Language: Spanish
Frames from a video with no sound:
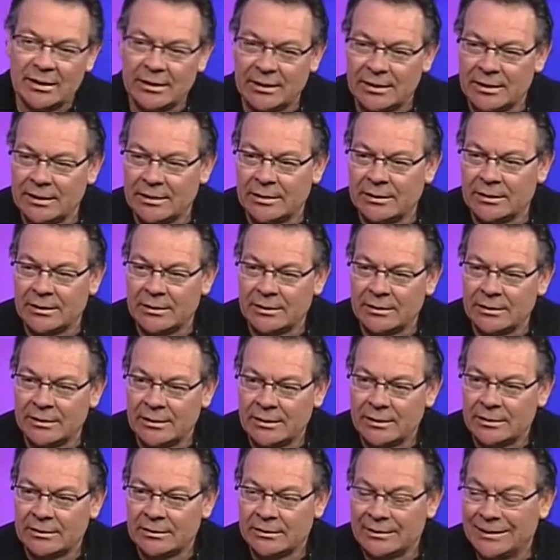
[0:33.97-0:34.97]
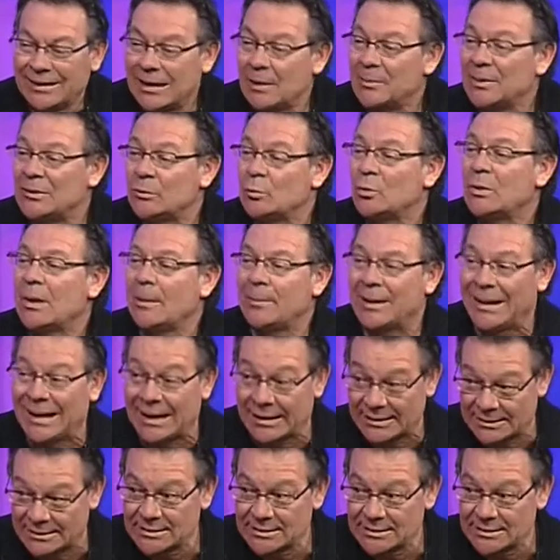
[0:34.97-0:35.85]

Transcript: eh, de la pintura para